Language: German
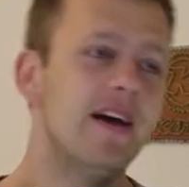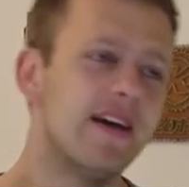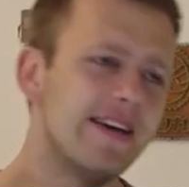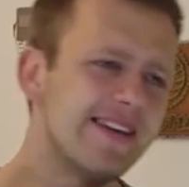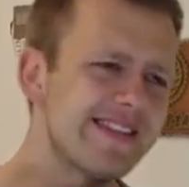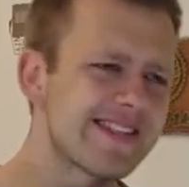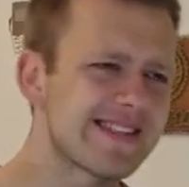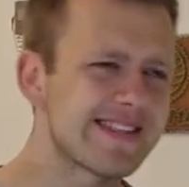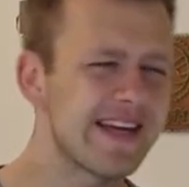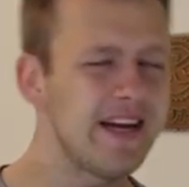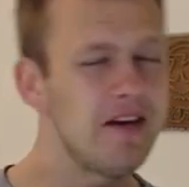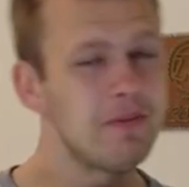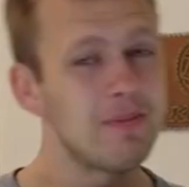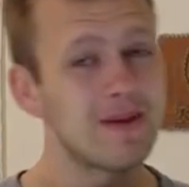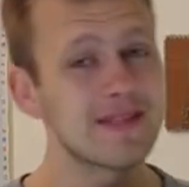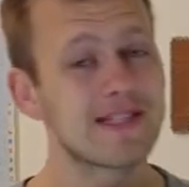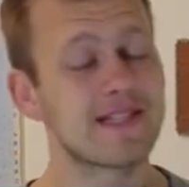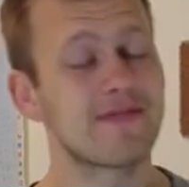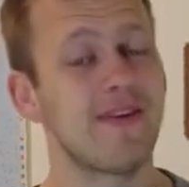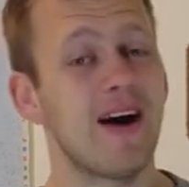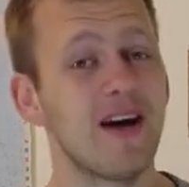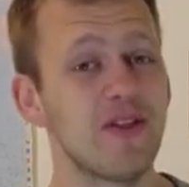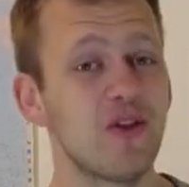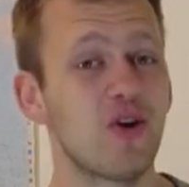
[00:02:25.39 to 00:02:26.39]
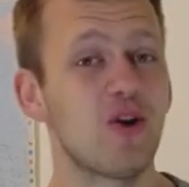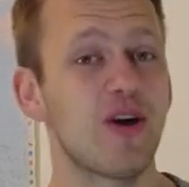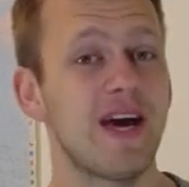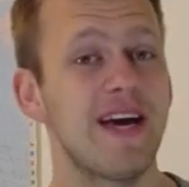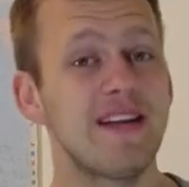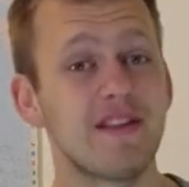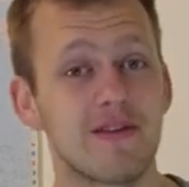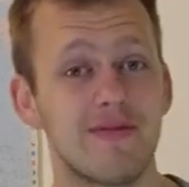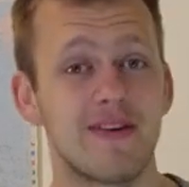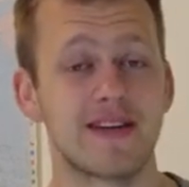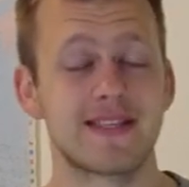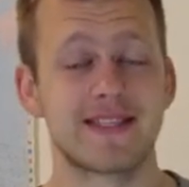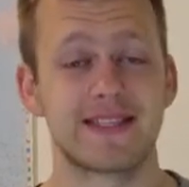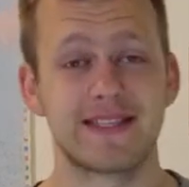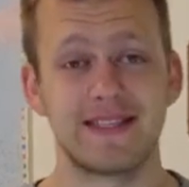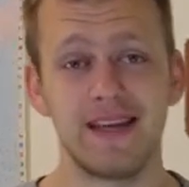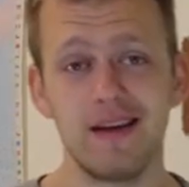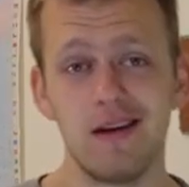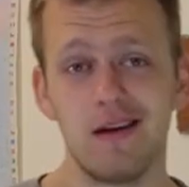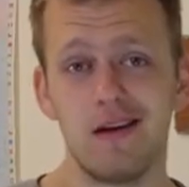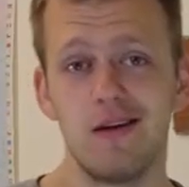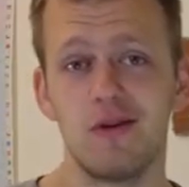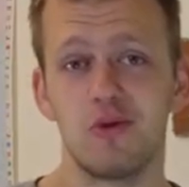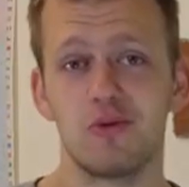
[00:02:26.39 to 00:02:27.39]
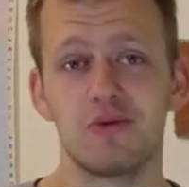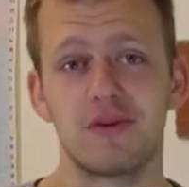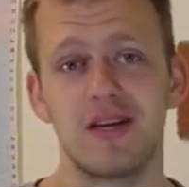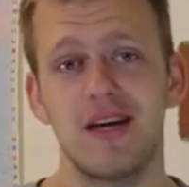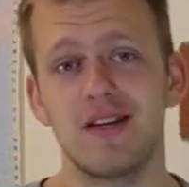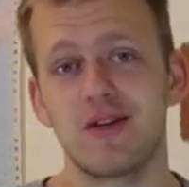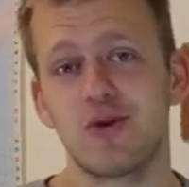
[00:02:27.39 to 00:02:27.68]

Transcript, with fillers: ist selber zwar noch etwas Single und